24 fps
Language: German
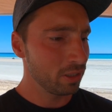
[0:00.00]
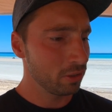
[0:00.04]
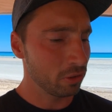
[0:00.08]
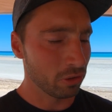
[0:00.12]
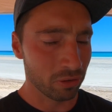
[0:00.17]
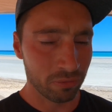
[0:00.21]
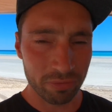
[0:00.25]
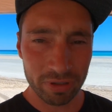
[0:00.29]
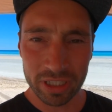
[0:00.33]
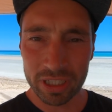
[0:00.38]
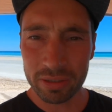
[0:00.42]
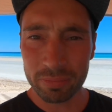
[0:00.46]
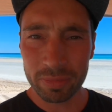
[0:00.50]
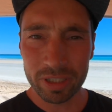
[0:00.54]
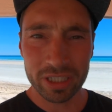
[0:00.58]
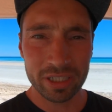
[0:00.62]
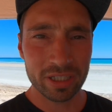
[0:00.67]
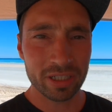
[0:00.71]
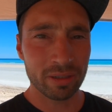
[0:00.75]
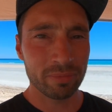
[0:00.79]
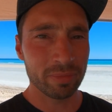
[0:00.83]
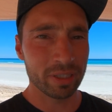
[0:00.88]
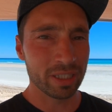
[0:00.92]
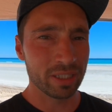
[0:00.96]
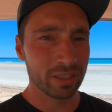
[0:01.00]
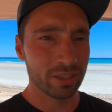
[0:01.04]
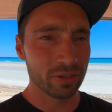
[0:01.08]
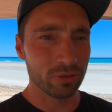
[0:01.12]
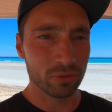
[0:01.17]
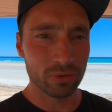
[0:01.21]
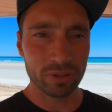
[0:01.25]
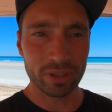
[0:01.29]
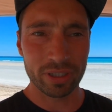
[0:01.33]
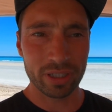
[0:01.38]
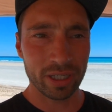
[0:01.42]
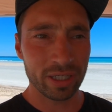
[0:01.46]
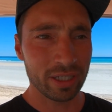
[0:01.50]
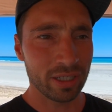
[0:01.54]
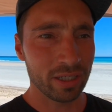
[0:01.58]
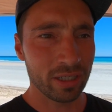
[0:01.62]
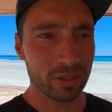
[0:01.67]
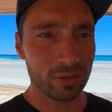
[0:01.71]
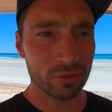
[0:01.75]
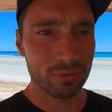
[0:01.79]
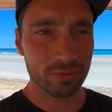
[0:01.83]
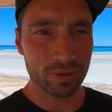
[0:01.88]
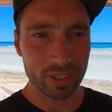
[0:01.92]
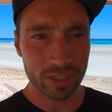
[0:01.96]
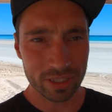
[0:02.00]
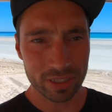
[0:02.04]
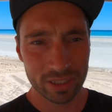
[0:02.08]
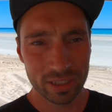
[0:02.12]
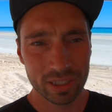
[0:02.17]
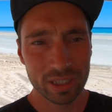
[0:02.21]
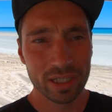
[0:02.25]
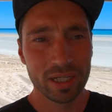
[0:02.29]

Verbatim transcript: irgendwelche Medikamente oder keine Ahnung was,